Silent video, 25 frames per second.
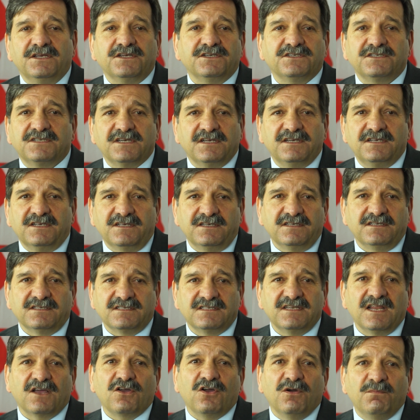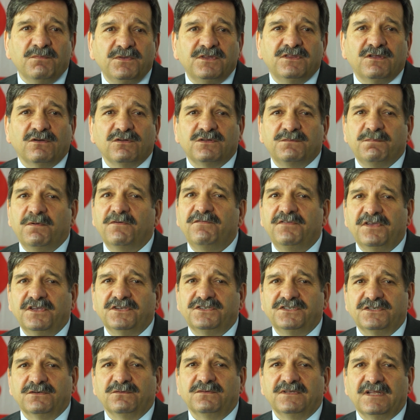że znakomitą
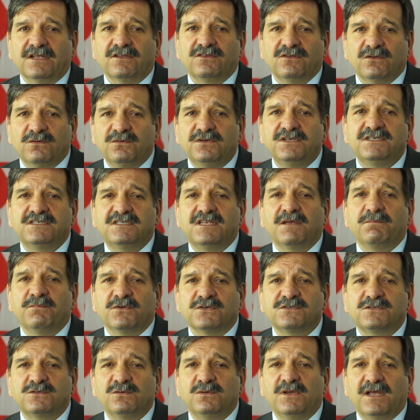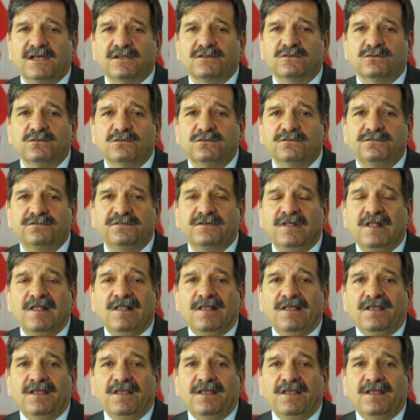odpowiedzią na tą listę postulatów